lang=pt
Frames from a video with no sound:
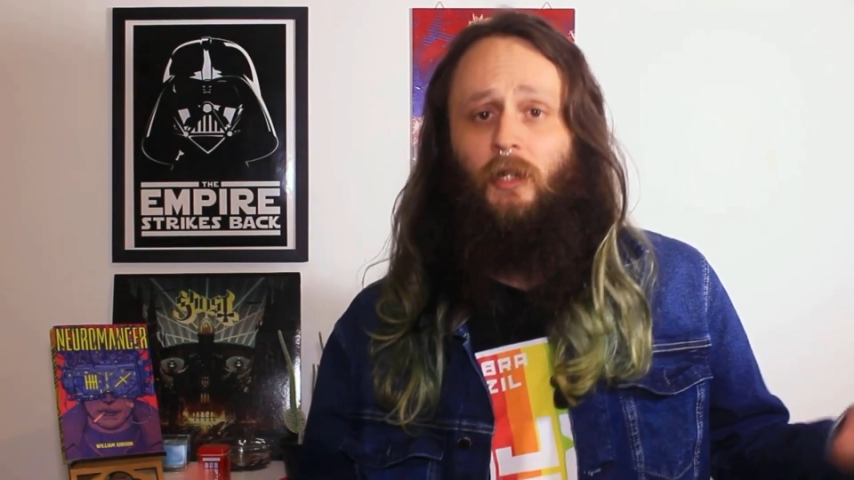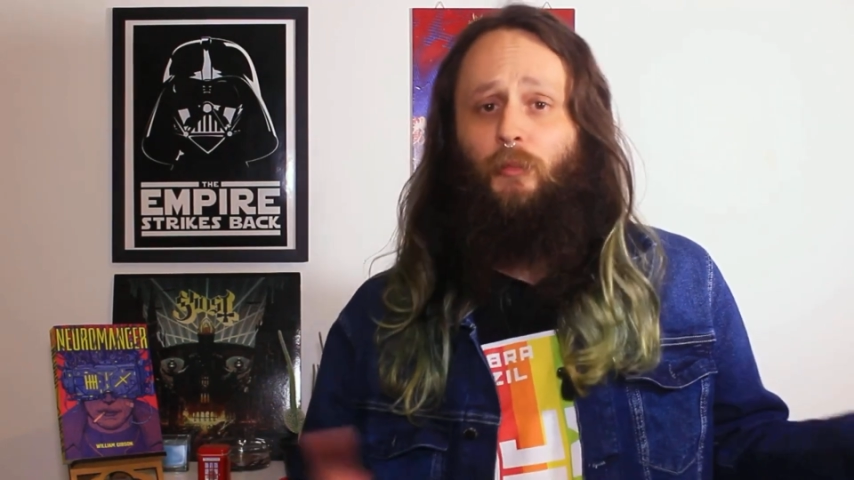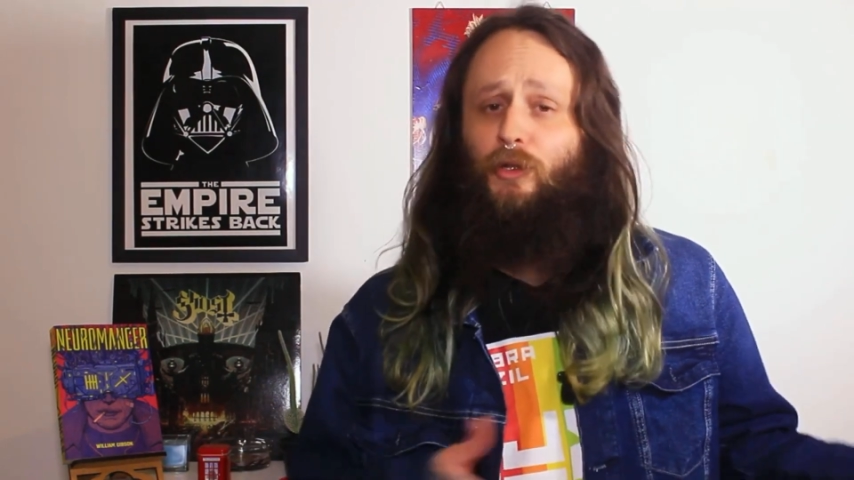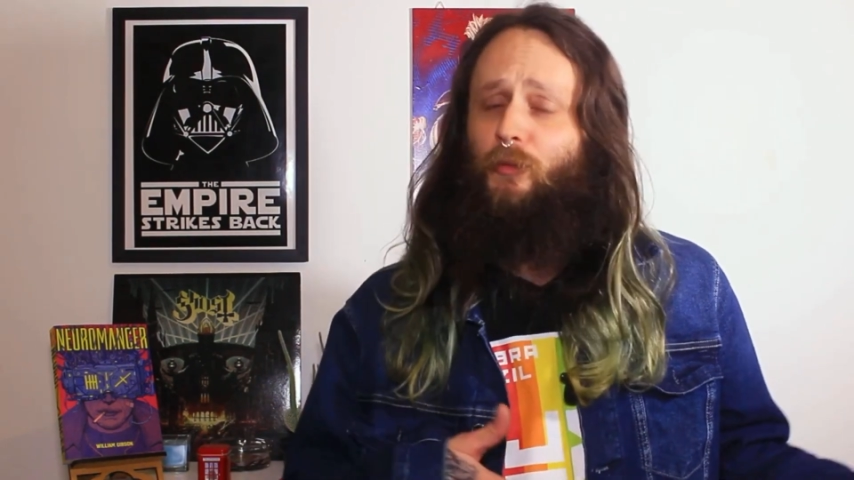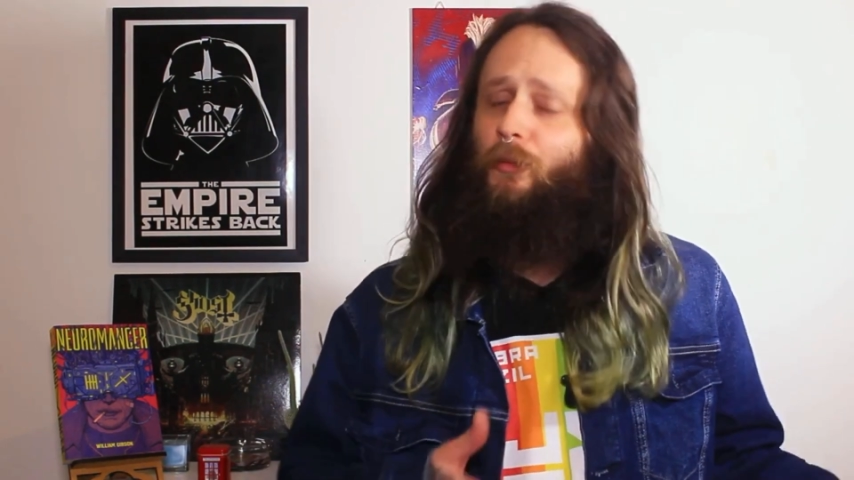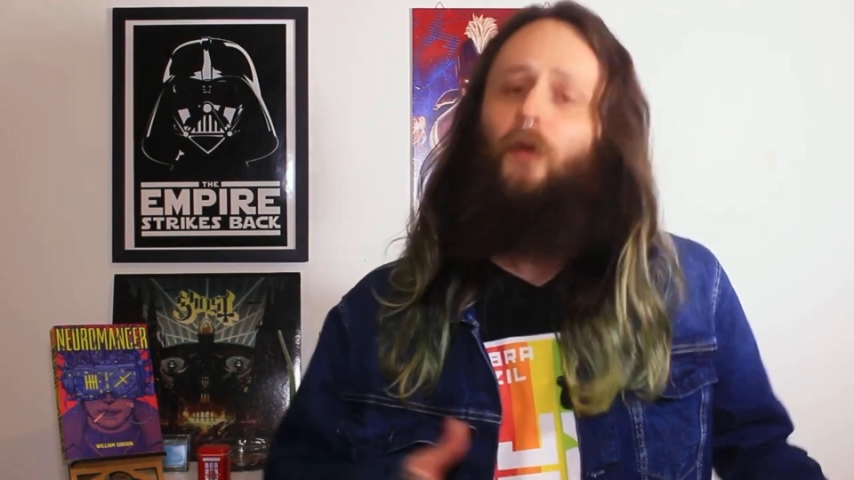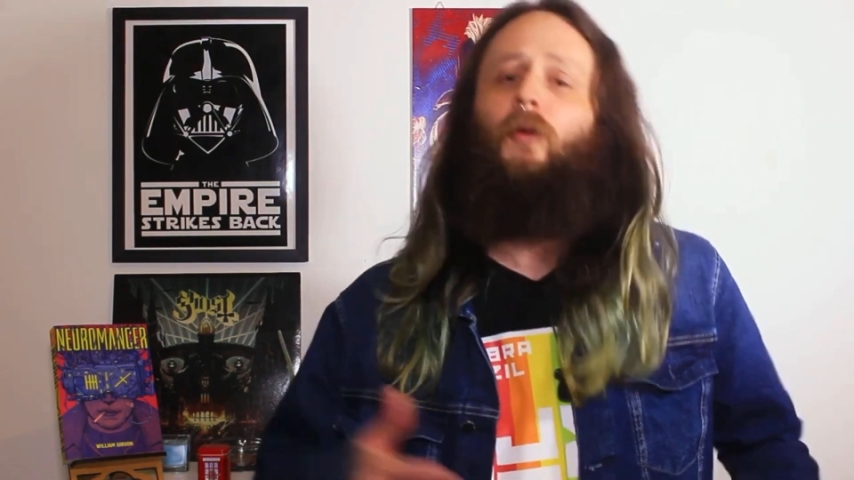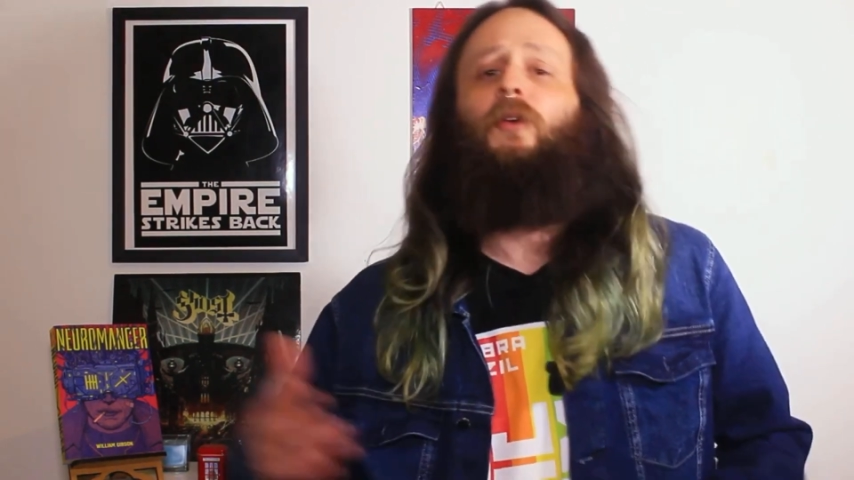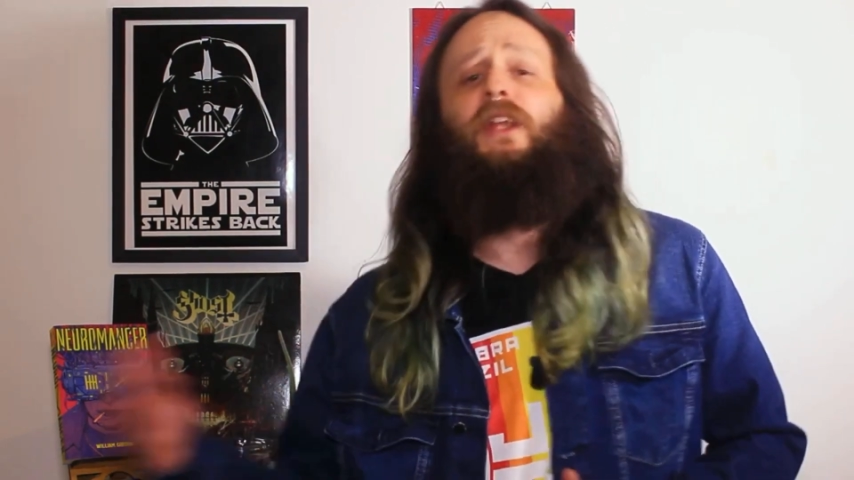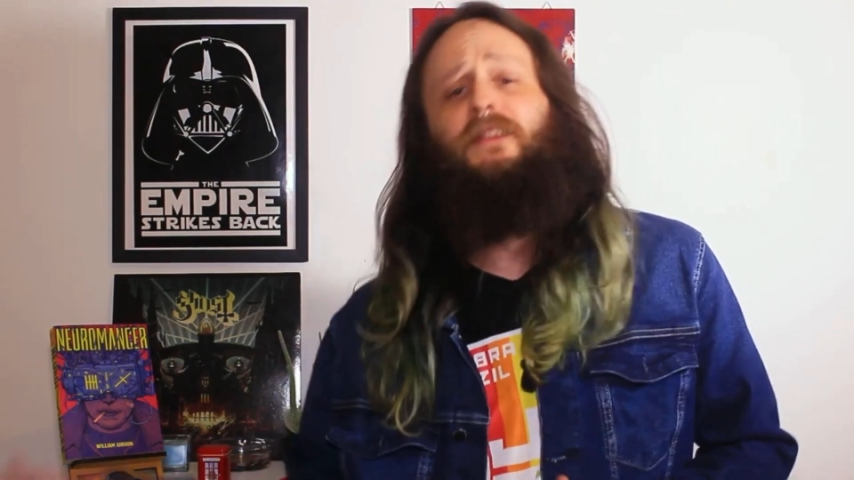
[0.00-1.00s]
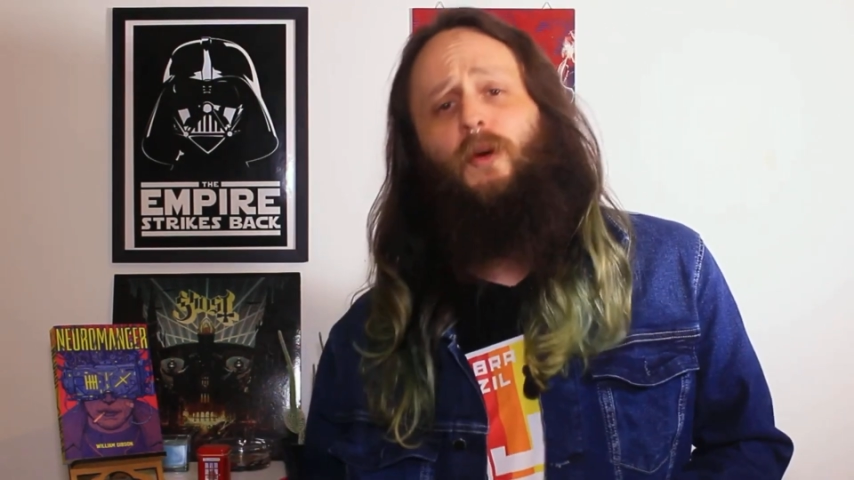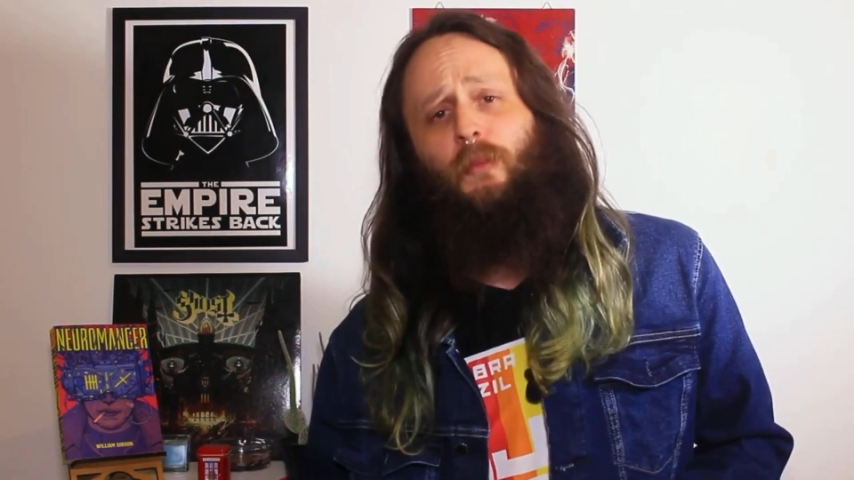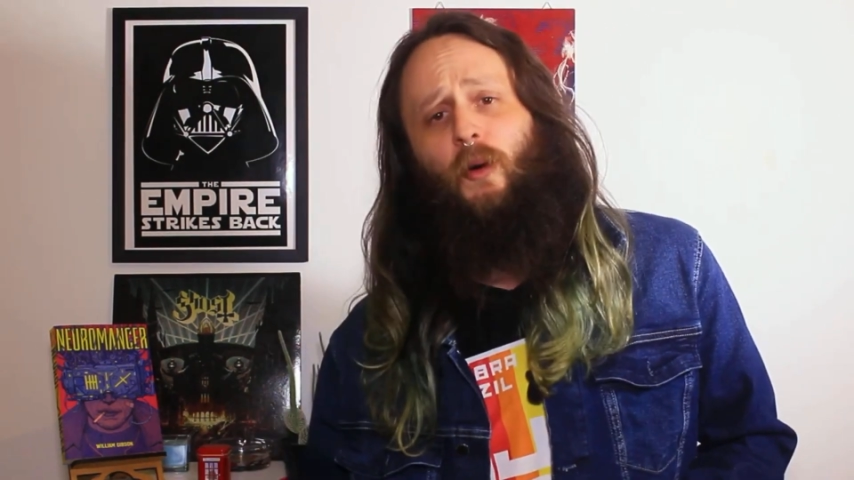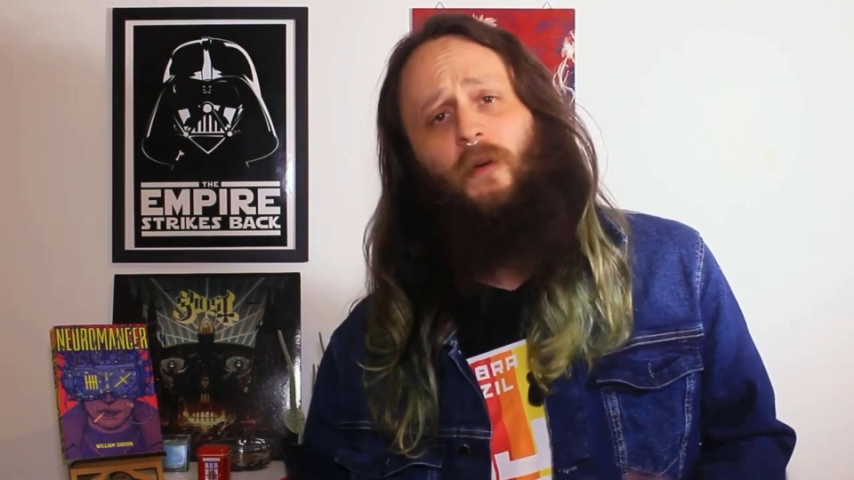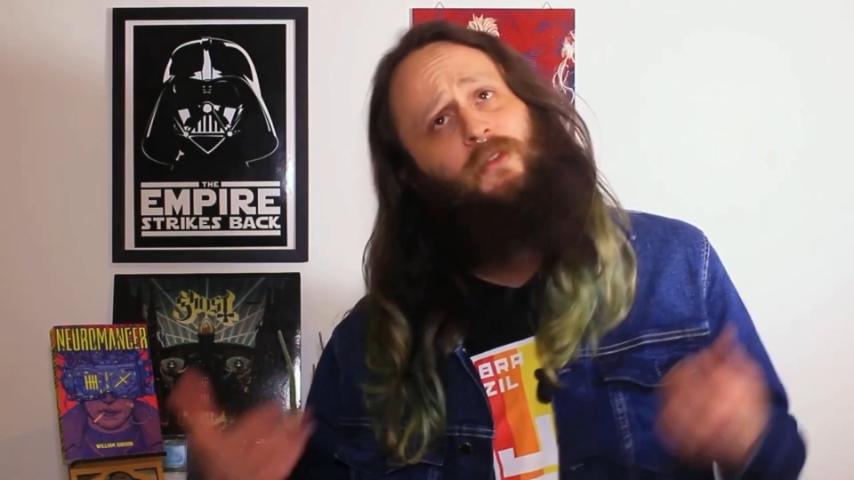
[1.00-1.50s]
muito bom ou nem tão
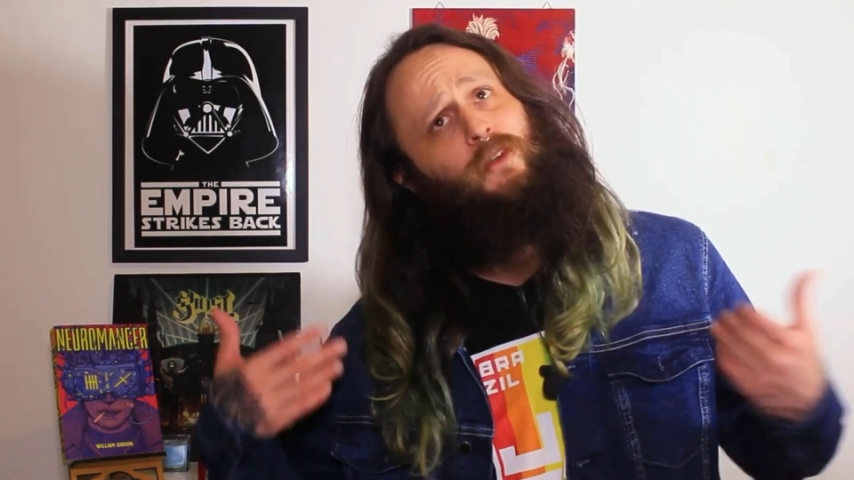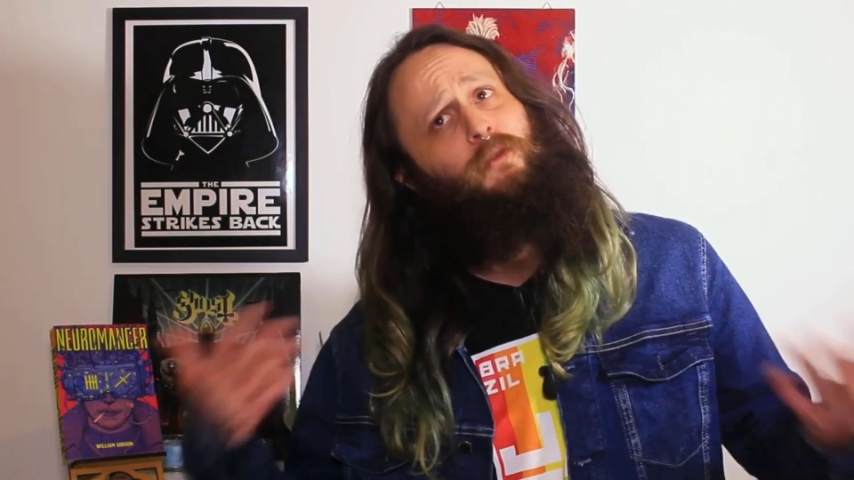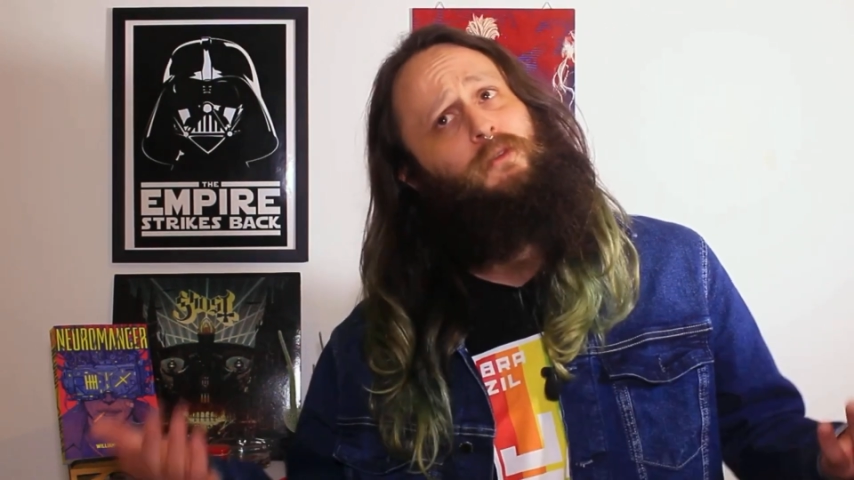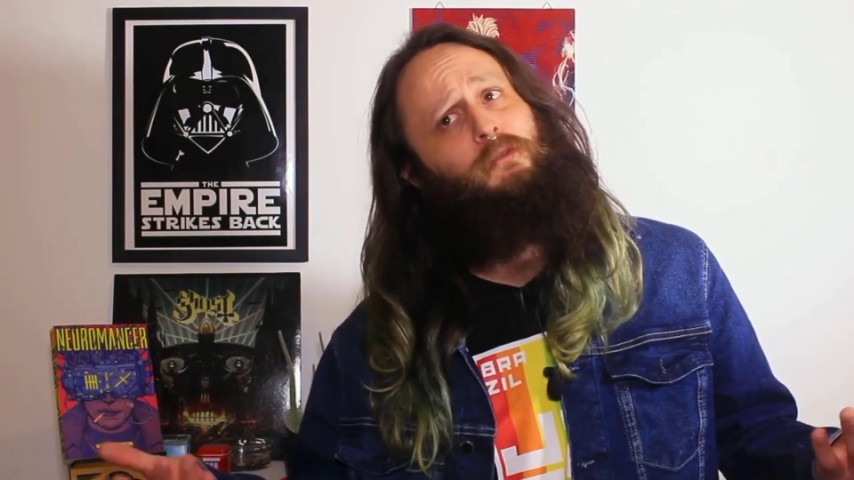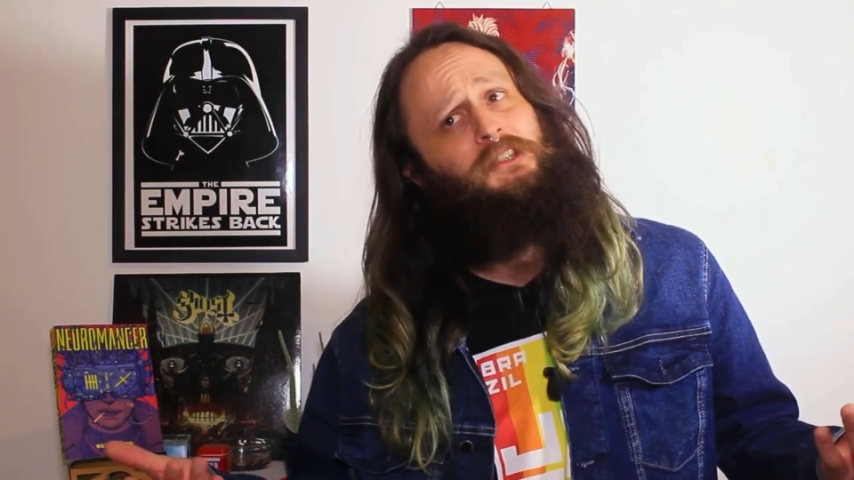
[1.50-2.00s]
bom assim quanto eu